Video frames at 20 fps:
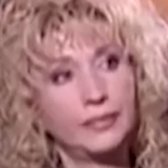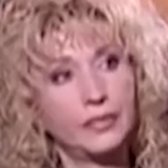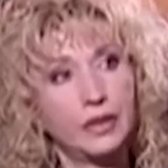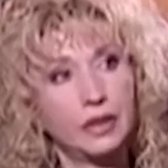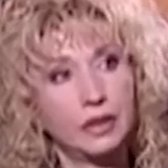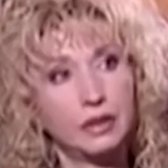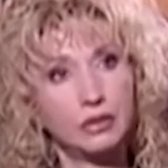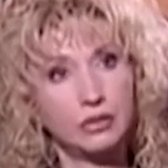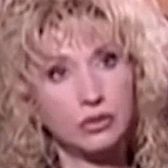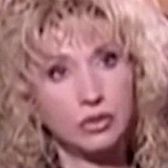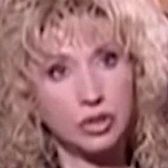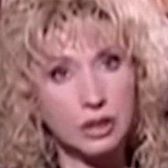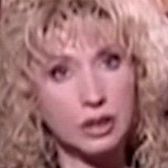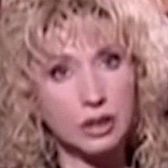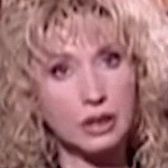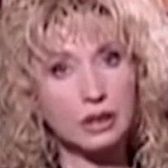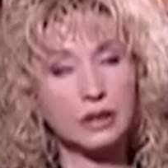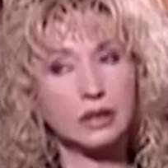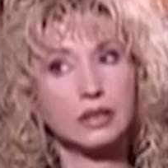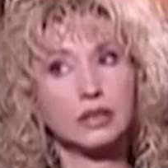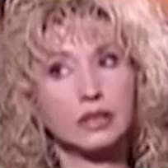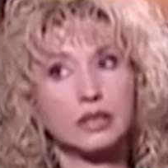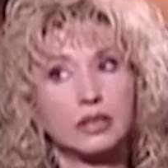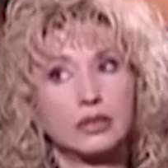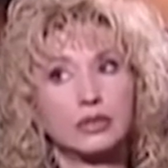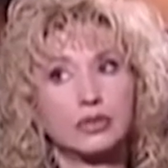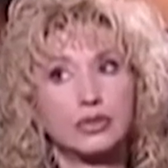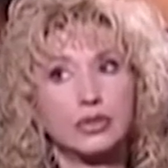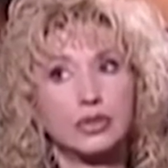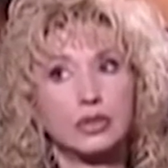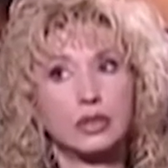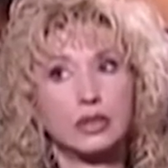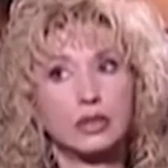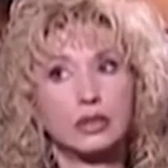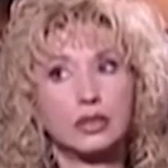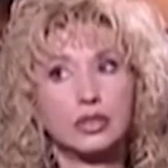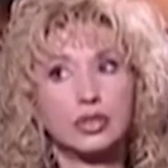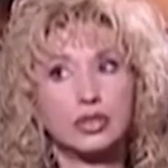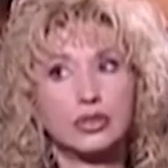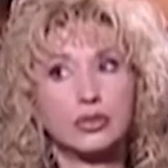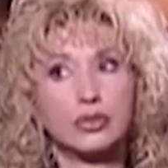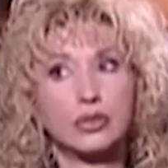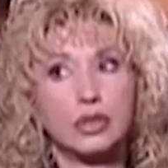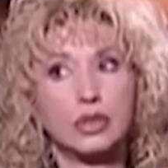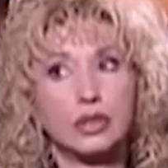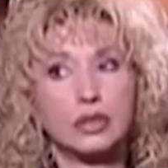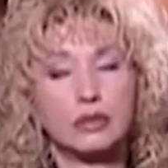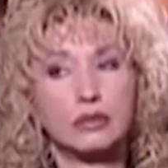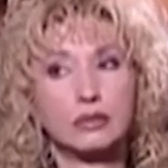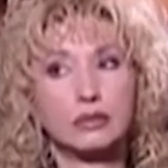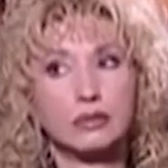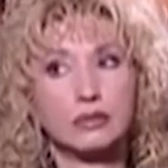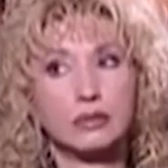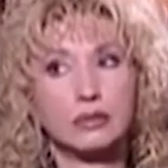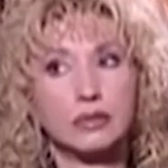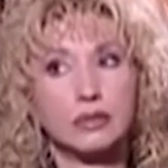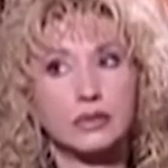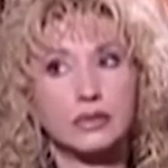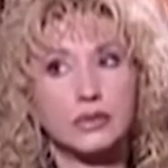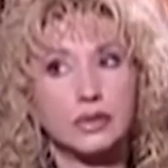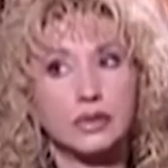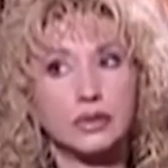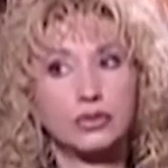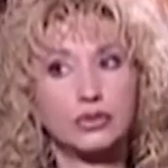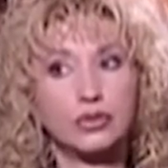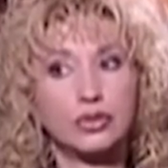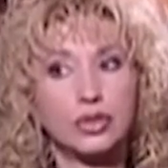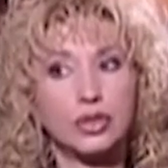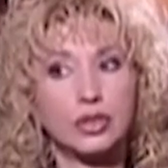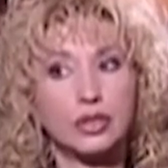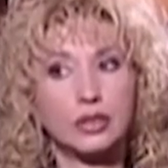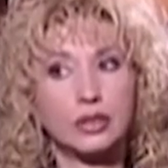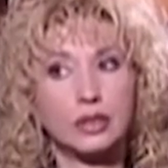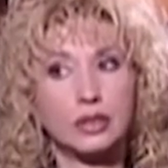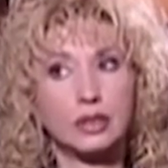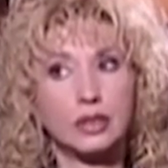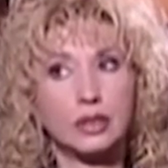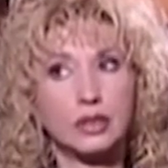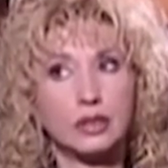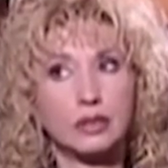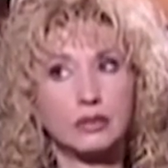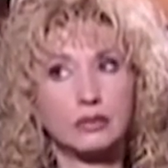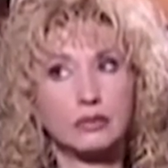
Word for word: Я очень радна, с одной стороны, что я э, своей дочери дала